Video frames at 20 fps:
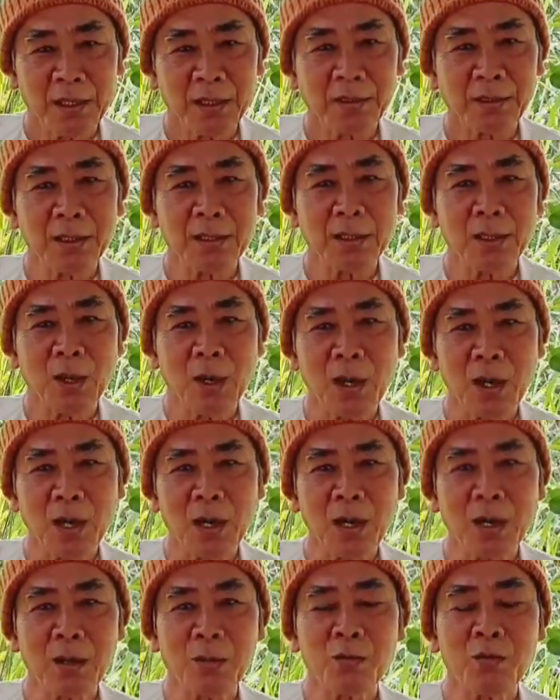thì từ
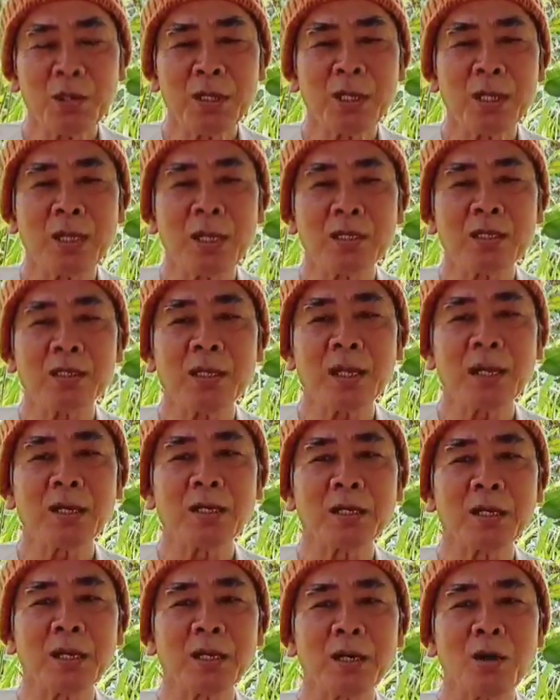đó quý vị sẽ
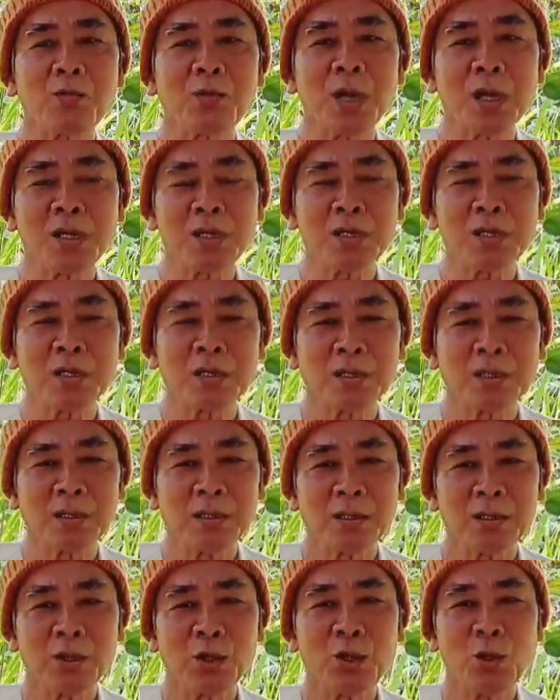được cái công đức
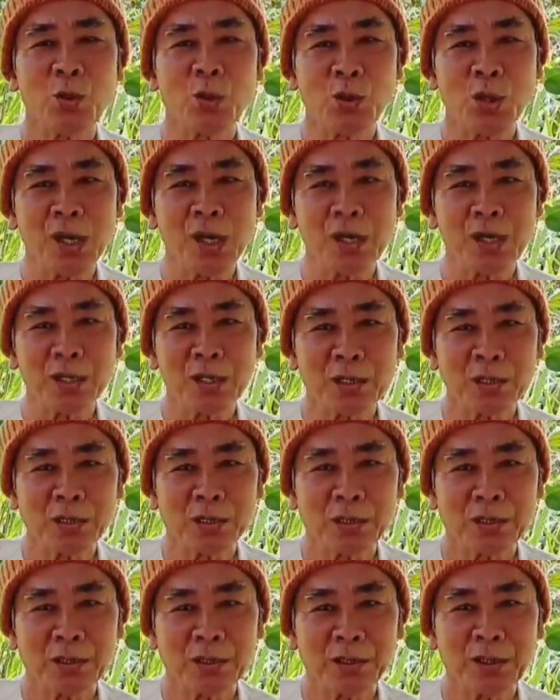vô lượng
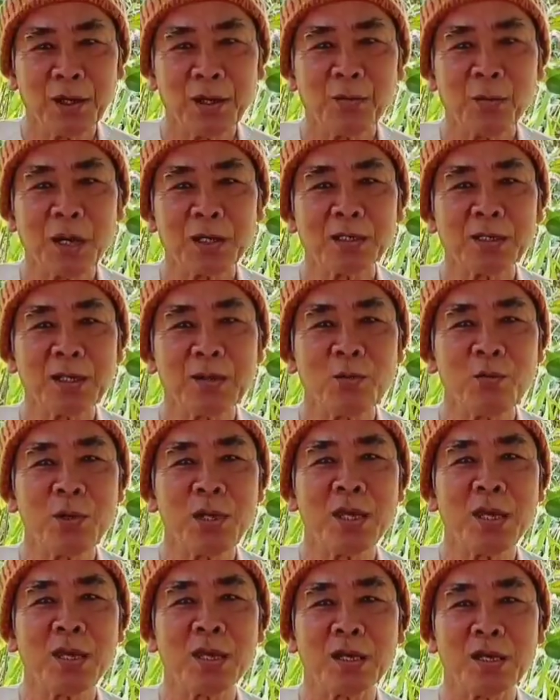rồi mặc sức
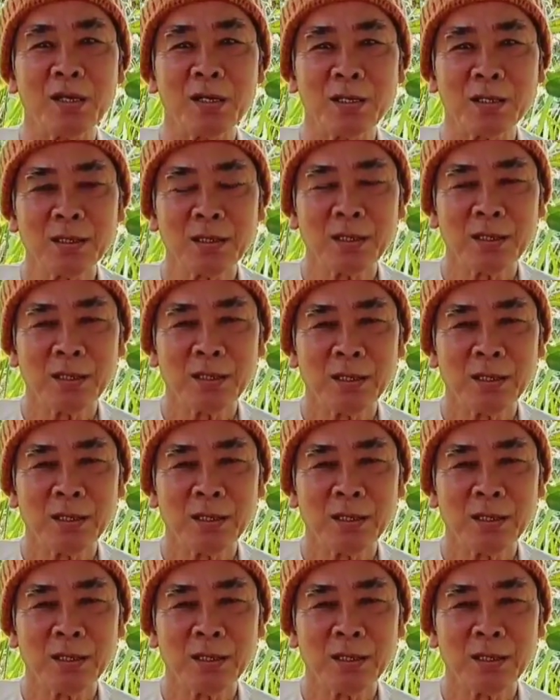quý vị hưởng